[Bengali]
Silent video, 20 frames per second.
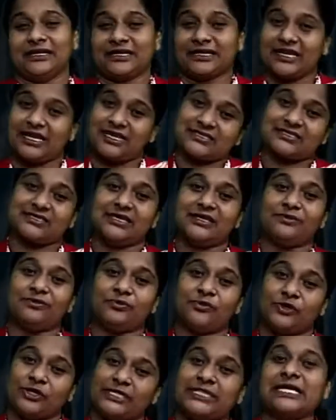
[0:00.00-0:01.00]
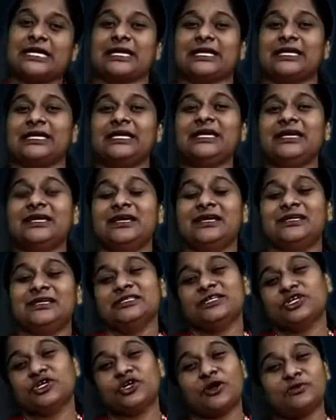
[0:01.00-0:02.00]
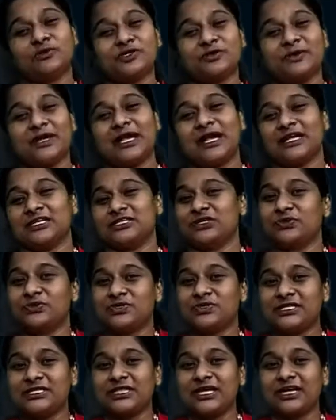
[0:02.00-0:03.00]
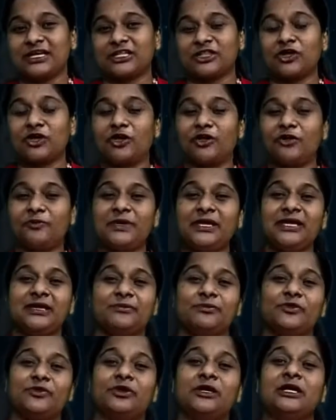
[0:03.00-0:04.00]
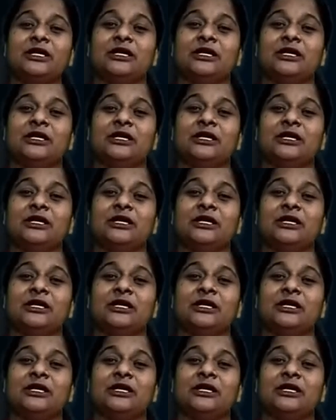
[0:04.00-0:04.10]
ক্লাসেই বলে থাকি যে সবসময় হাসি খুশি থাকতে হবে এবং